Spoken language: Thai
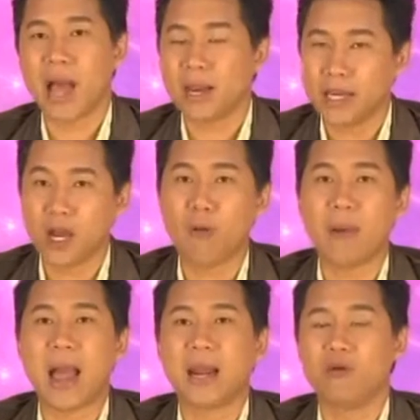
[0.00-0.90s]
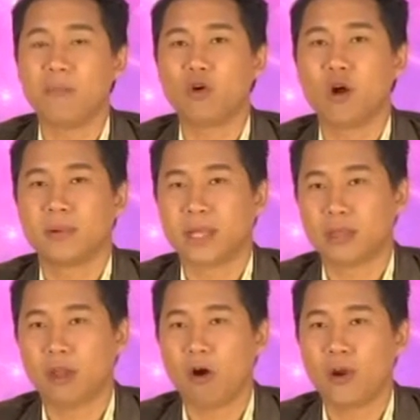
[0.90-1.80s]
นนี้เข้ามา หรือว่ามีคนมาติด
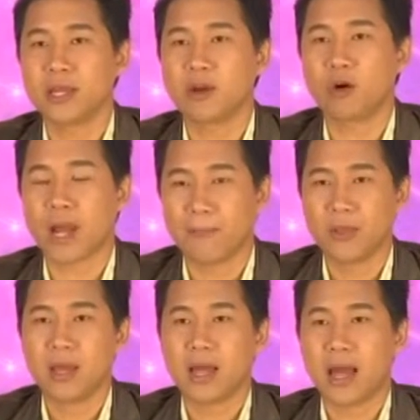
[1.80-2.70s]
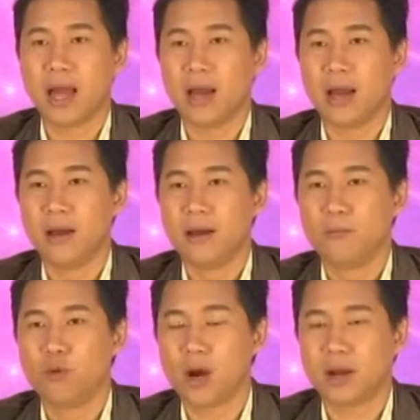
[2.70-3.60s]
ต่อเรื่องเกี่ยวกับ
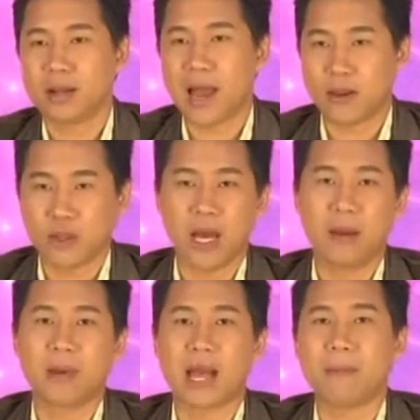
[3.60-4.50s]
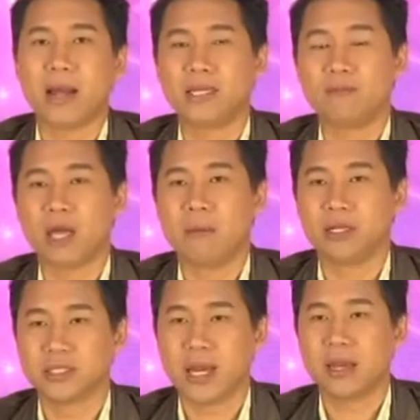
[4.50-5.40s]
พวกงานเสริมครับอาชีพเสริมอ
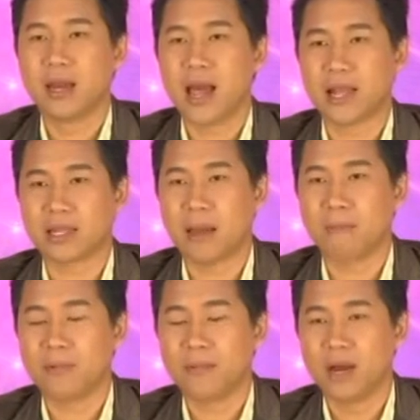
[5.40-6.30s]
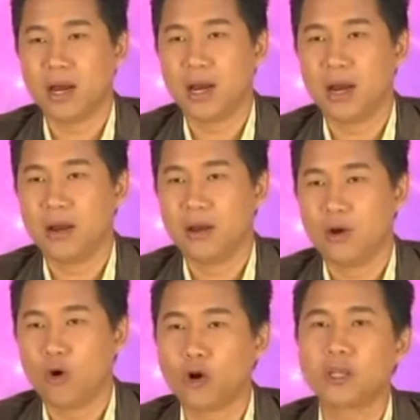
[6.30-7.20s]
ย่างเช่น อาจจะ
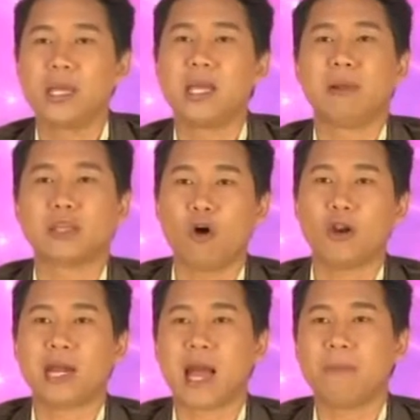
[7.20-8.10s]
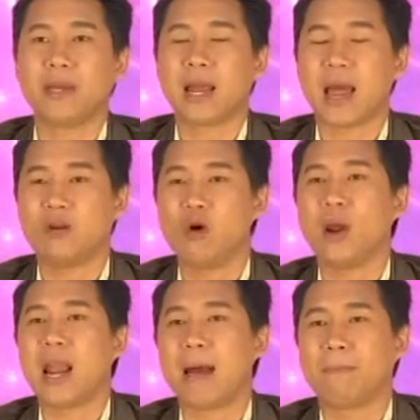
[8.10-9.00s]
ทำโอทีเป็นต้นนะครับเป็นงานล่วงเว
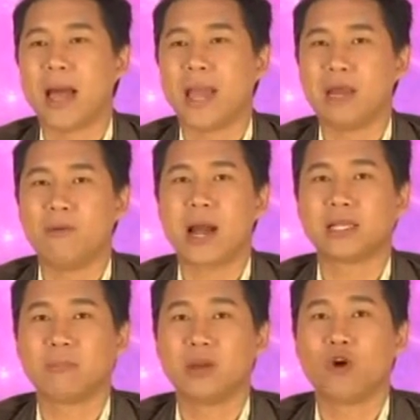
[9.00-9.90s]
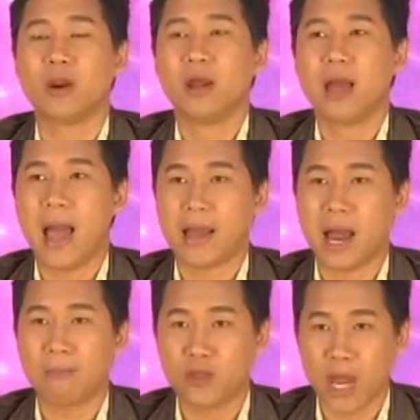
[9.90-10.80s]
ลาไป หรือว่าอาจจะมีคนหางา
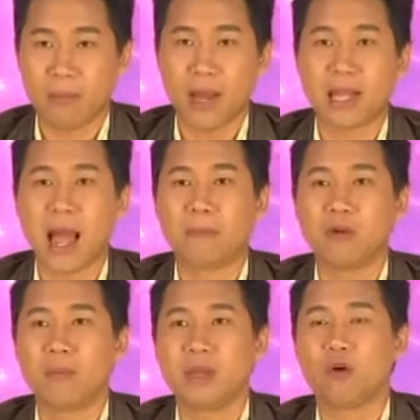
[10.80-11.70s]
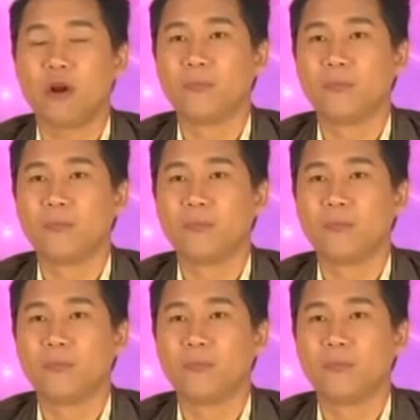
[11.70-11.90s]
นพิเศษมาให้ทำหรือว่ามีคน